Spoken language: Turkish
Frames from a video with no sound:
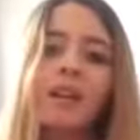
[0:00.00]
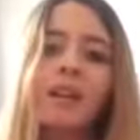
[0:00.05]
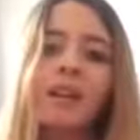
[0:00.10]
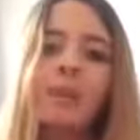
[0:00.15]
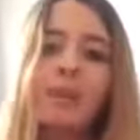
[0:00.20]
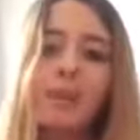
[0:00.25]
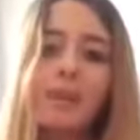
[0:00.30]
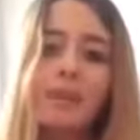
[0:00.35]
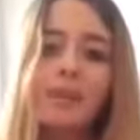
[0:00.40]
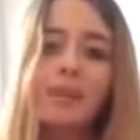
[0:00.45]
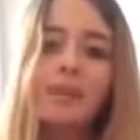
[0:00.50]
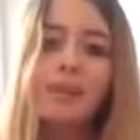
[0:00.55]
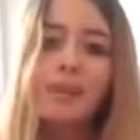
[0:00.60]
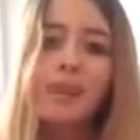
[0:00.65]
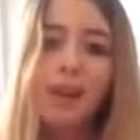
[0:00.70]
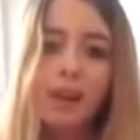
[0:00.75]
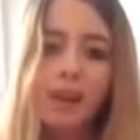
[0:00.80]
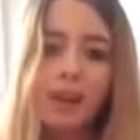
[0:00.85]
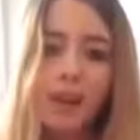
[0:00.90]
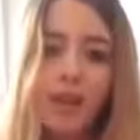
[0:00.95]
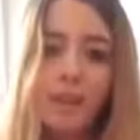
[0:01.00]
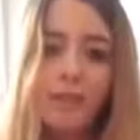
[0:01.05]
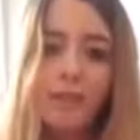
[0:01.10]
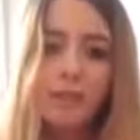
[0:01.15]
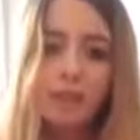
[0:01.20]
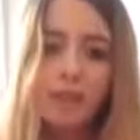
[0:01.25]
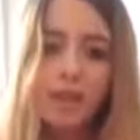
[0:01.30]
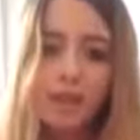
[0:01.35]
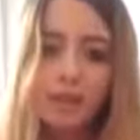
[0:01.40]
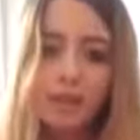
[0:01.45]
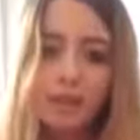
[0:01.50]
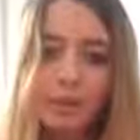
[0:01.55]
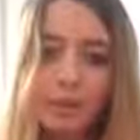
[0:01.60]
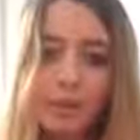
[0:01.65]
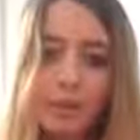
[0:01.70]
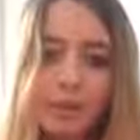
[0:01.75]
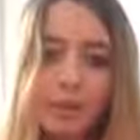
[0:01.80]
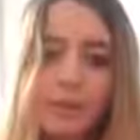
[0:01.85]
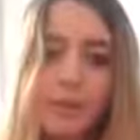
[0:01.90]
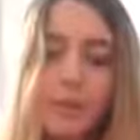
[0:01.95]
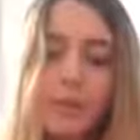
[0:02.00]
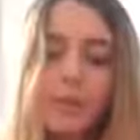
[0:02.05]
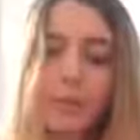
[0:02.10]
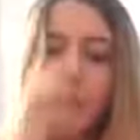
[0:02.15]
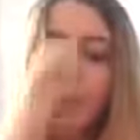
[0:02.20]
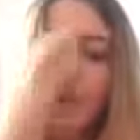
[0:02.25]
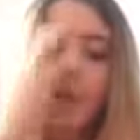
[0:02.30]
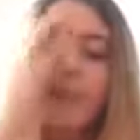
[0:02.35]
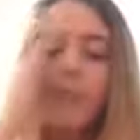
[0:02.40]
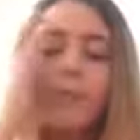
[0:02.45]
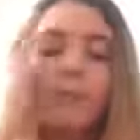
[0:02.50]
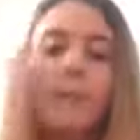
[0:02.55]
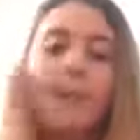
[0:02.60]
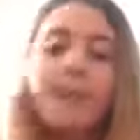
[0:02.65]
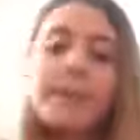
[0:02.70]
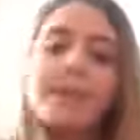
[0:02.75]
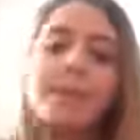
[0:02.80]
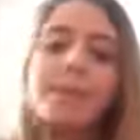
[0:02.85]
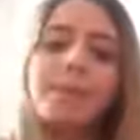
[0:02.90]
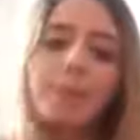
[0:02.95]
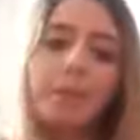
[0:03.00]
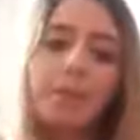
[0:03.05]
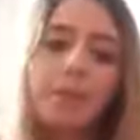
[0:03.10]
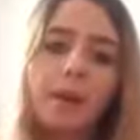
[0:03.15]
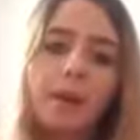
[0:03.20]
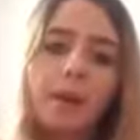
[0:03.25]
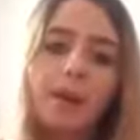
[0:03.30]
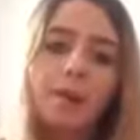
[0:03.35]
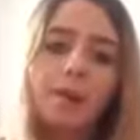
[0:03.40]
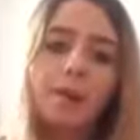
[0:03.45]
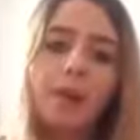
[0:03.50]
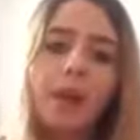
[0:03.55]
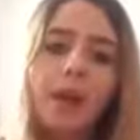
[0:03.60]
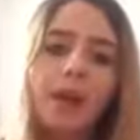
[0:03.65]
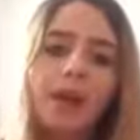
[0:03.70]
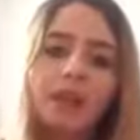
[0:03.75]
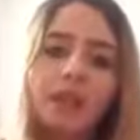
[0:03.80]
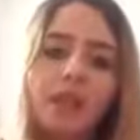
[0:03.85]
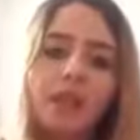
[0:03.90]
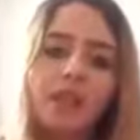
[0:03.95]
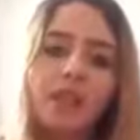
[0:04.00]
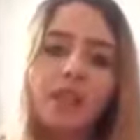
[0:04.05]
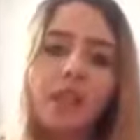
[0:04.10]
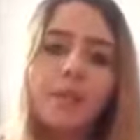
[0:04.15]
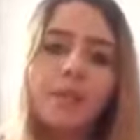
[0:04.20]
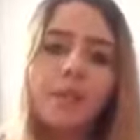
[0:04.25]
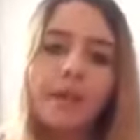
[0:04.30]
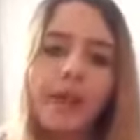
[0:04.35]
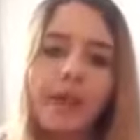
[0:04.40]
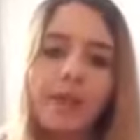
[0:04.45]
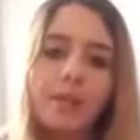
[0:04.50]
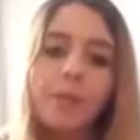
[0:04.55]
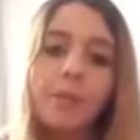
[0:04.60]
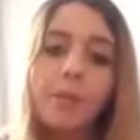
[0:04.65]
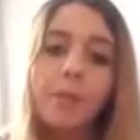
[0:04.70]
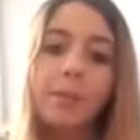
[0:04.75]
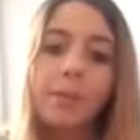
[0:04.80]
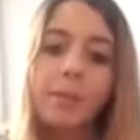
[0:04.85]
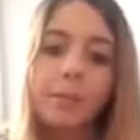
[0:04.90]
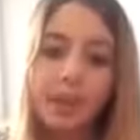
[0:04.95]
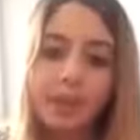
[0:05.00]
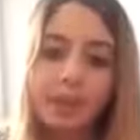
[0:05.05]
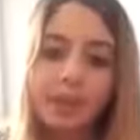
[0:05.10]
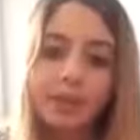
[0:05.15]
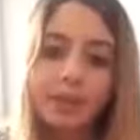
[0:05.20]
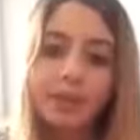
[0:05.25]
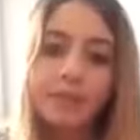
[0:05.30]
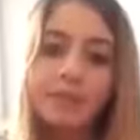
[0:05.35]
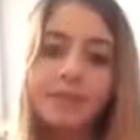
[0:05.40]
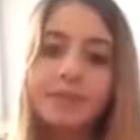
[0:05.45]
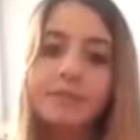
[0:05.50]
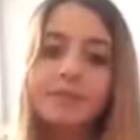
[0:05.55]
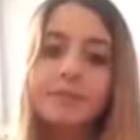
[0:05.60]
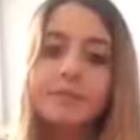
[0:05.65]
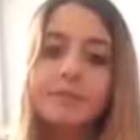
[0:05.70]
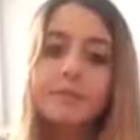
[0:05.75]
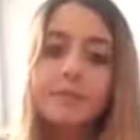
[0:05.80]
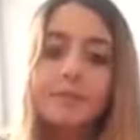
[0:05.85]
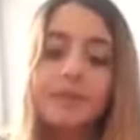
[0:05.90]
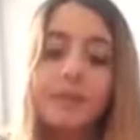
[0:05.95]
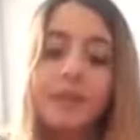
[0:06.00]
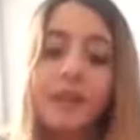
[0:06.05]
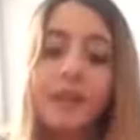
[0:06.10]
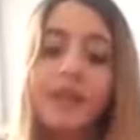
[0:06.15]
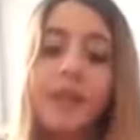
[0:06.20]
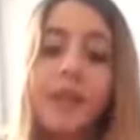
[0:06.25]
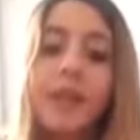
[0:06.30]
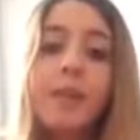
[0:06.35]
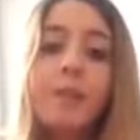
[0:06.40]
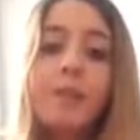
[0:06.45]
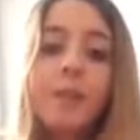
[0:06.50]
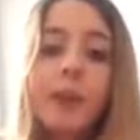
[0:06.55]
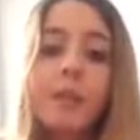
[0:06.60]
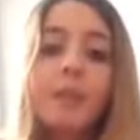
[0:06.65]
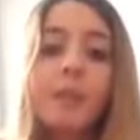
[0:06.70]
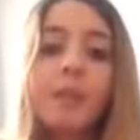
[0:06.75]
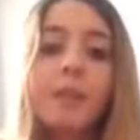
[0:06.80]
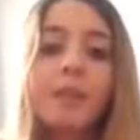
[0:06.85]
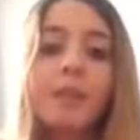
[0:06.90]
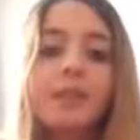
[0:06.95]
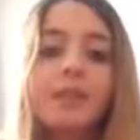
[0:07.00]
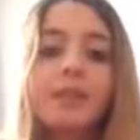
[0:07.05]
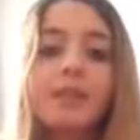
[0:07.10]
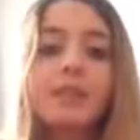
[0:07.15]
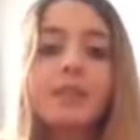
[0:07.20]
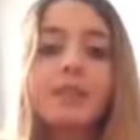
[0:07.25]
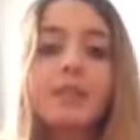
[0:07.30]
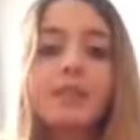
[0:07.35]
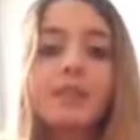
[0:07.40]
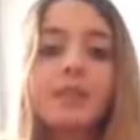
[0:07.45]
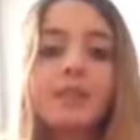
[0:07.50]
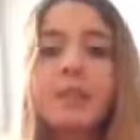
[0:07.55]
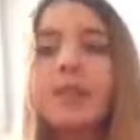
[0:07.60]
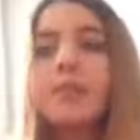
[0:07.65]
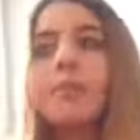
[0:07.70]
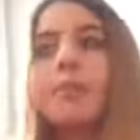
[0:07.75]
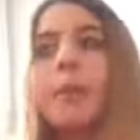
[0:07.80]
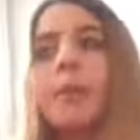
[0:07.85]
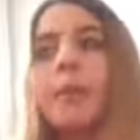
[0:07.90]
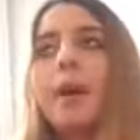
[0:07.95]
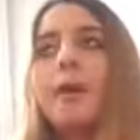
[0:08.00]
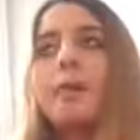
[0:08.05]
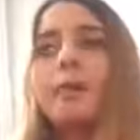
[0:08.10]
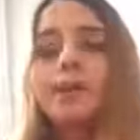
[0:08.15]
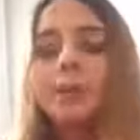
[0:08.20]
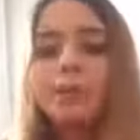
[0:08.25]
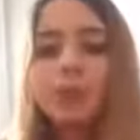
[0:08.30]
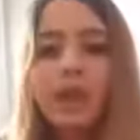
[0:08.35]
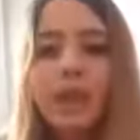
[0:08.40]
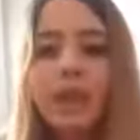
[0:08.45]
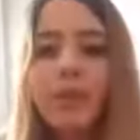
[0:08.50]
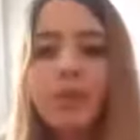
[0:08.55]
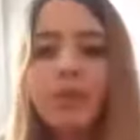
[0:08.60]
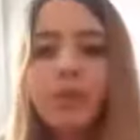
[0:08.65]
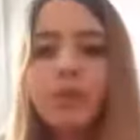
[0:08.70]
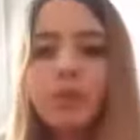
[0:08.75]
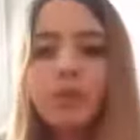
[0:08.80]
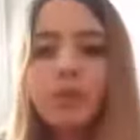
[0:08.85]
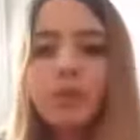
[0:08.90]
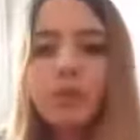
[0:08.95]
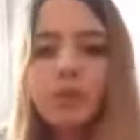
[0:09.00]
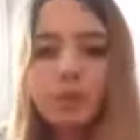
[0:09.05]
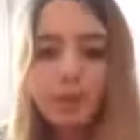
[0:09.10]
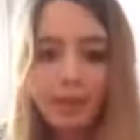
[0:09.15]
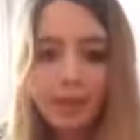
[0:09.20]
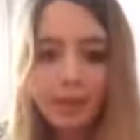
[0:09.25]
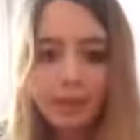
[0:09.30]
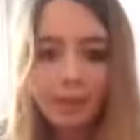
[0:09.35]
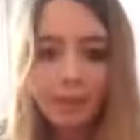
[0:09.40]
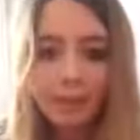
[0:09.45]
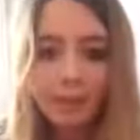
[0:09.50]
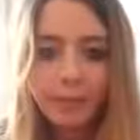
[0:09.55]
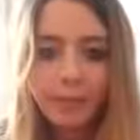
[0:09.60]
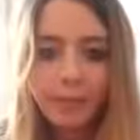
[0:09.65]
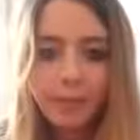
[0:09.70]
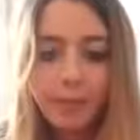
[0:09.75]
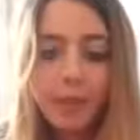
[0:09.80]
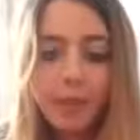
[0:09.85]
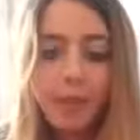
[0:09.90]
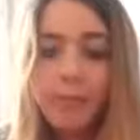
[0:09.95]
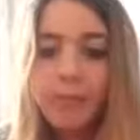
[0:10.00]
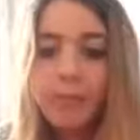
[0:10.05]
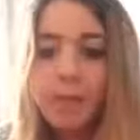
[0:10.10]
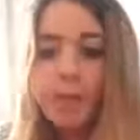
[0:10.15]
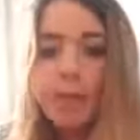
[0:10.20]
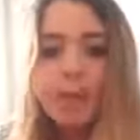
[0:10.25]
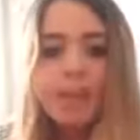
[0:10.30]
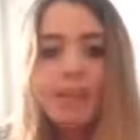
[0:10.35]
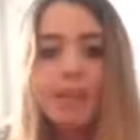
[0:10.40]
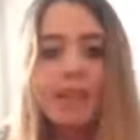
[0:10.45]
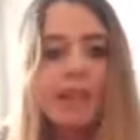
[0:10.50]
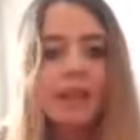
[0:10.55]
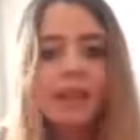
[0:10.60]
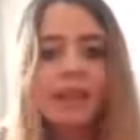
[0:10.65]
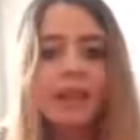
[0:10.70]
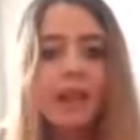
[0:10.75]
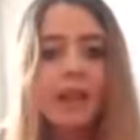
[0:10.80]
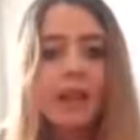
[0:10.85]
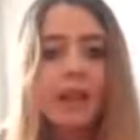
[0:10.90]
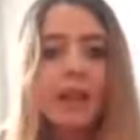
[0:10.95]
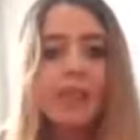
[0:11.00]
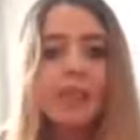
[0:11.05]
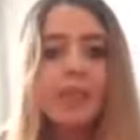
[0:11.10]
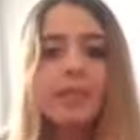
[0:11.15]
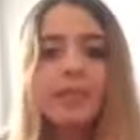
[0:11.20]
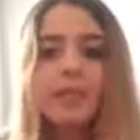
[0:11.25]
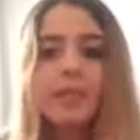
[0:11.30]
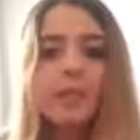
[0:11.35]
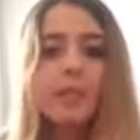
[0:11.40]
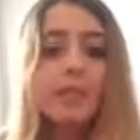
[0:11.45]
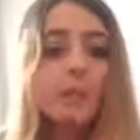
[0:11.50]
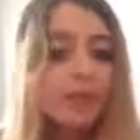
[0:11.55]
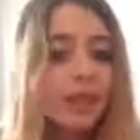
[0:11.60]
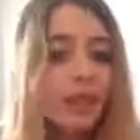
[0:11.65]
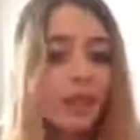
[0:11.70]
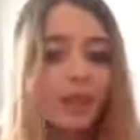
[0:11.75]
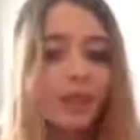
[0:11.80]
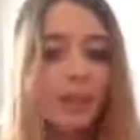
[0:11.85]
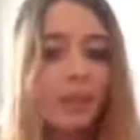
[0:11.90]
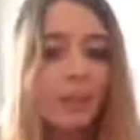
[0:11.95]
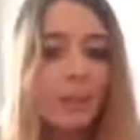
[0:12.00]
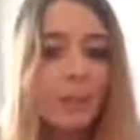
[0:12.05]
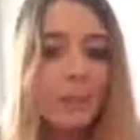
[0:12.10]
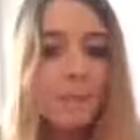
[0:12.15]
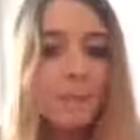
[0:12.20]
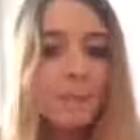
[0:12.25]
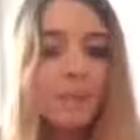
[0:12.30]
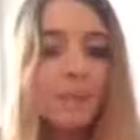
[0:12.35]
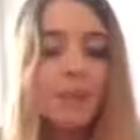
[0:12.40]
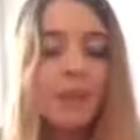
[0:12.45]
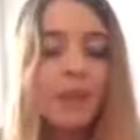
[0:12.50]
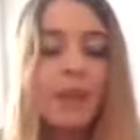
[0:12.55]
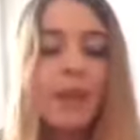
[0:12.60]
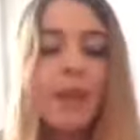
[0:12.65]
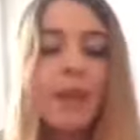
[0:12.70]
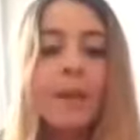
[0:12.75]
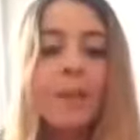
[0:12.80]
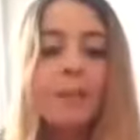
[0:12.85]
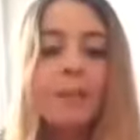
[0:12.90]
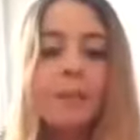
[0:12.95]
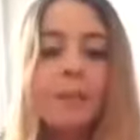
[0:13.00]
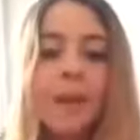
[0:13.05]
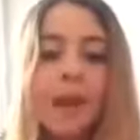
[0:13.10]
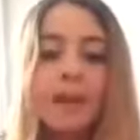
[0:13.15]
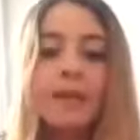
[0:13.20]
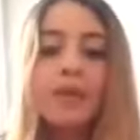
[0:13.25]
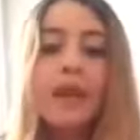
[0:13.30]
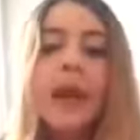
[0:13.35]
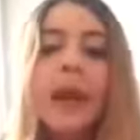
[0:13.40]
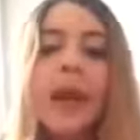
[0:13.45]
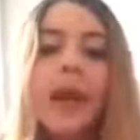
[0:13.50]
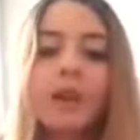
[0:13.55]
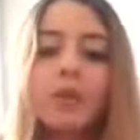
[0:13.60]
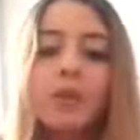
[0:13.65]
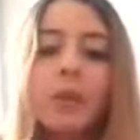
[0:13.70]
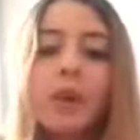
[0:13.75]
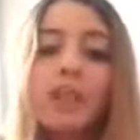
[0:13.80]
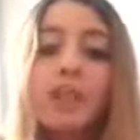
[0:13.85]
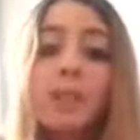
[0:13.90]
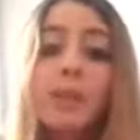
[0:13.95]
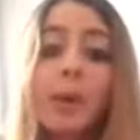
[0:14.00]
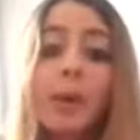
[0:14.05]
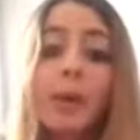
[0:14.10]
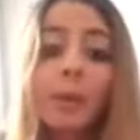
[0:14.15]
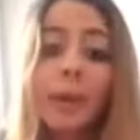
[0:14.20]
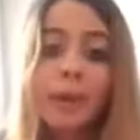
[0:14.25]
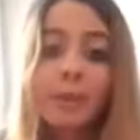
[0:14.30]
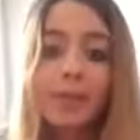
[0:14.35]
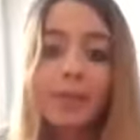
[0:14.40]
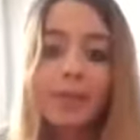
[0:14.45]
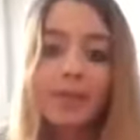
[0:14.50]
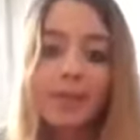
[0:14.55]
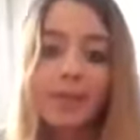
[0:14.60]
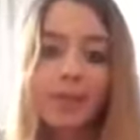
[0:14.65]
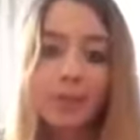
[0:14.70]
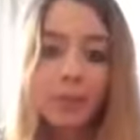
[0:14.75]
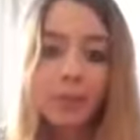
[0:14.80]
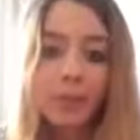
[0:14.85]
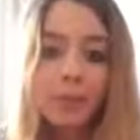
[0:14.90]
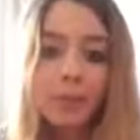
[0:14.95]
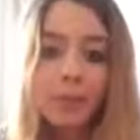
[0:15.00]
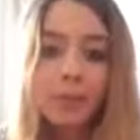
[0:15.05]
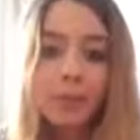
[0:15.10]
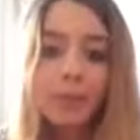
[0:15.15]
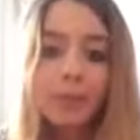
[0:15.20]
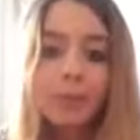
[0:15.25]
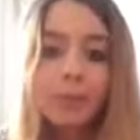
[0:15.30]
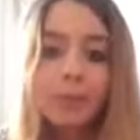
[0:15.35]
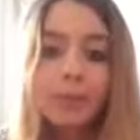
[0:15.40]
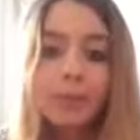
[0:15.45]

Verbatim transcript: Ee, babası ihale almış diyenler oldu. Ee, benim babam 6 yaşından beri annem ve babam ayrı. Ve ben babasız, e, babamla büyüyen bir çocuk değilim. Babamın zaten ihale alması mümkün değil. Ben Erdoğan'ı babam yerine koydum.